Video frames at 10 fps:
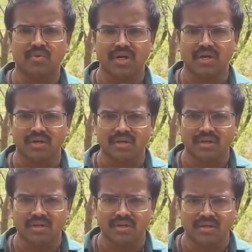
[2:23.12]
ఒక
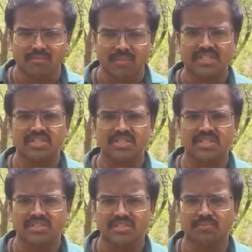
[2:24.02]
మనిషిని
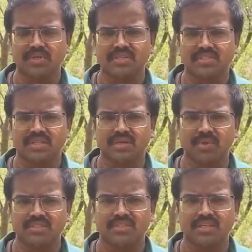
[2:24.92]
చంపేసిన
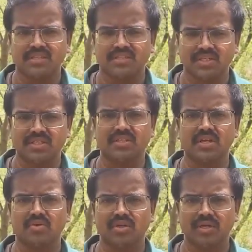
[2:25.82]
పరిస్థితి అయితే
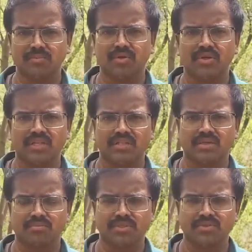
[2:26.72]
చరిత్రలోనే ఎప్పుడూ లేదని
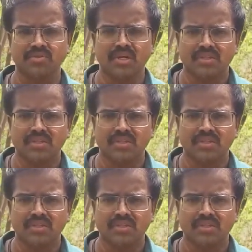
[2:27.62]
చెప్పొచ్చు